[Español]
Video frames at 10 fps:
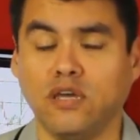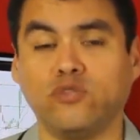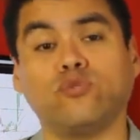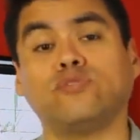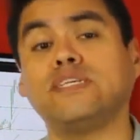
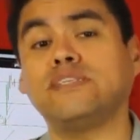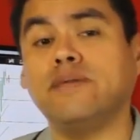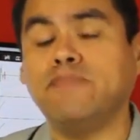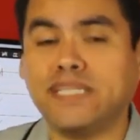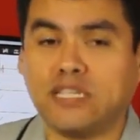Entonces la
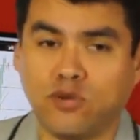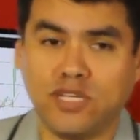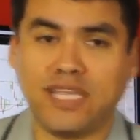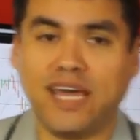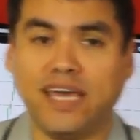invitación
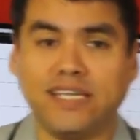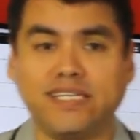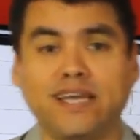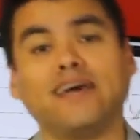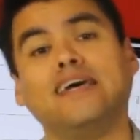está
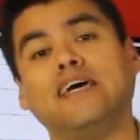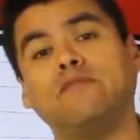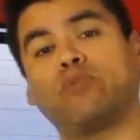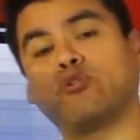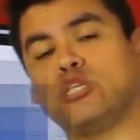hecha.
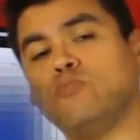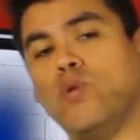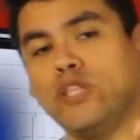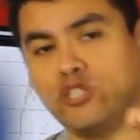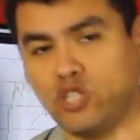Próximo
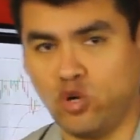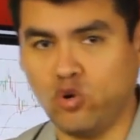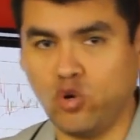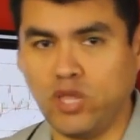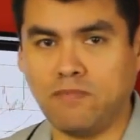
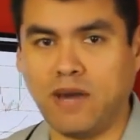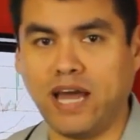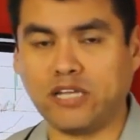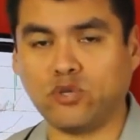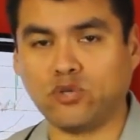21 de
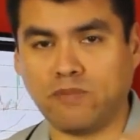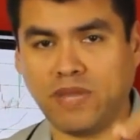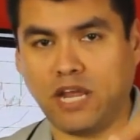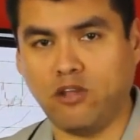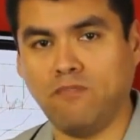marzo,
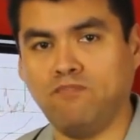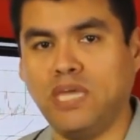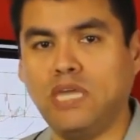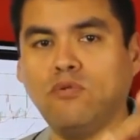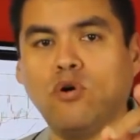seminario en
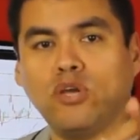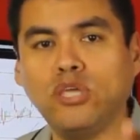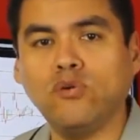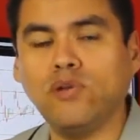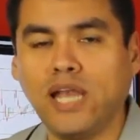vivo
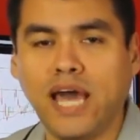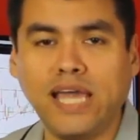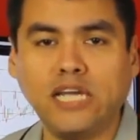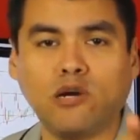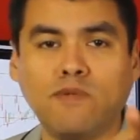y
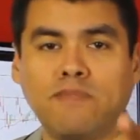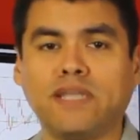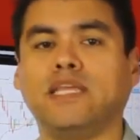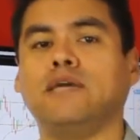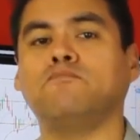online, cómo
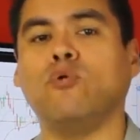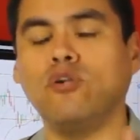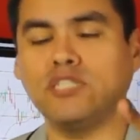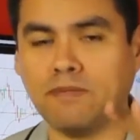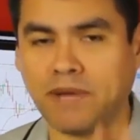invertir en
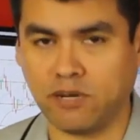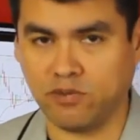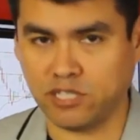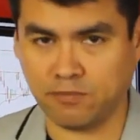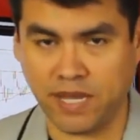bolsa para no
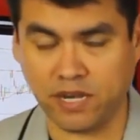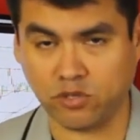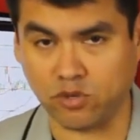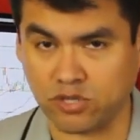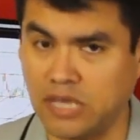
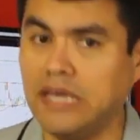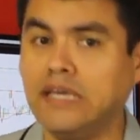expertos.